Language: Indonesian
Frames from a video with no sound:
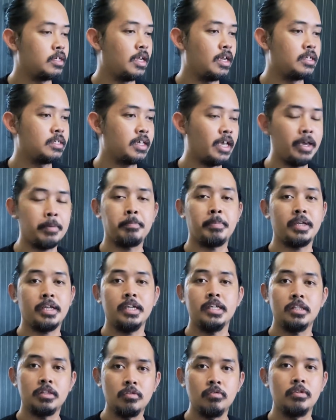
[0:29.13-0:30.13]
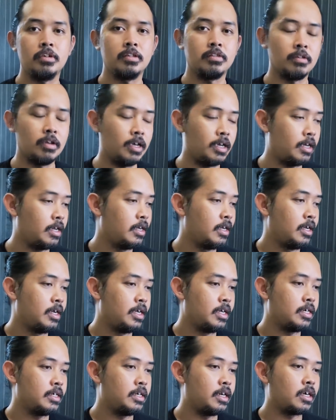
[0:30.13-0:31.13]
dan seepik itu gitu ya
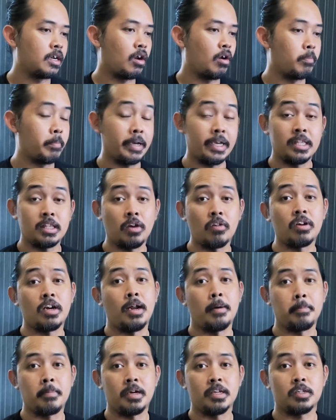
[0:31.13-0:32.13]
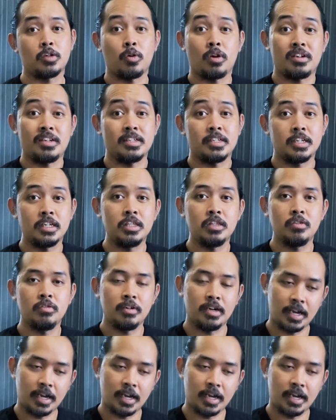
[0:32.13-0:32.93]
dan kalau pengen tahu kenapa skornya segitu